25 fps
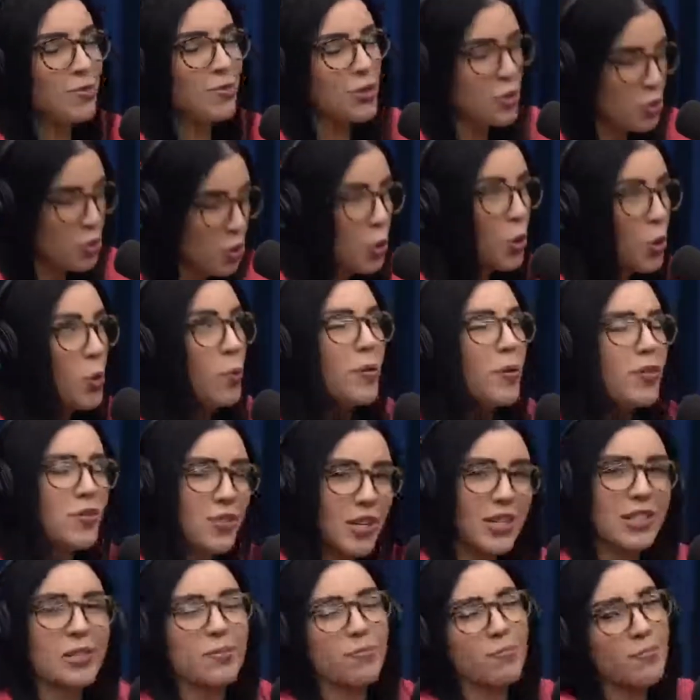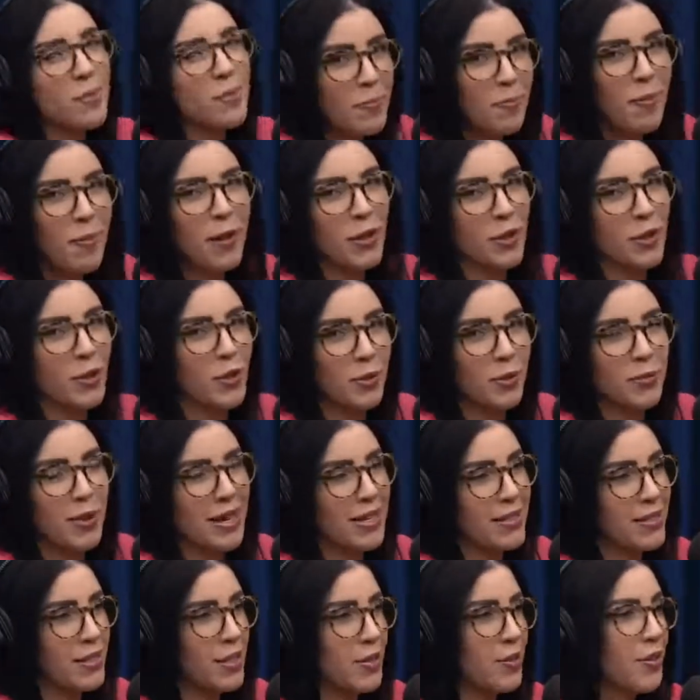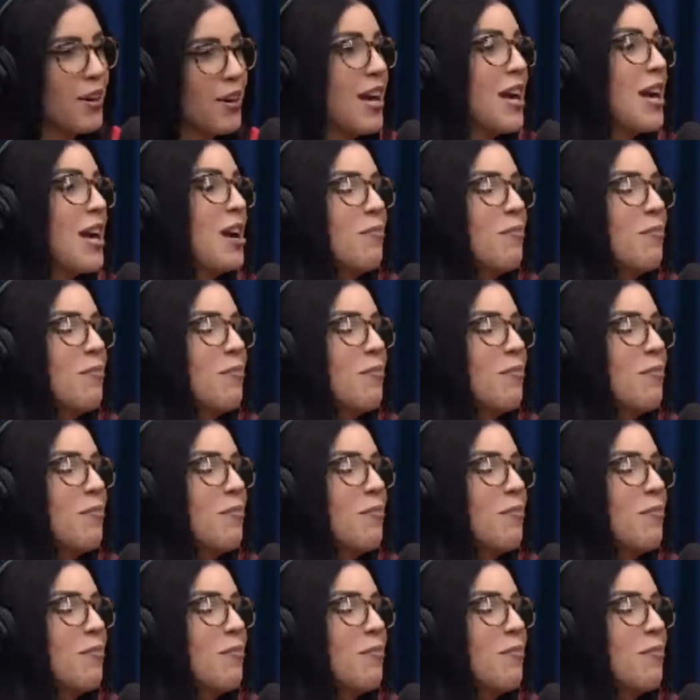Desculpa, gente, me perdoa, Brasil.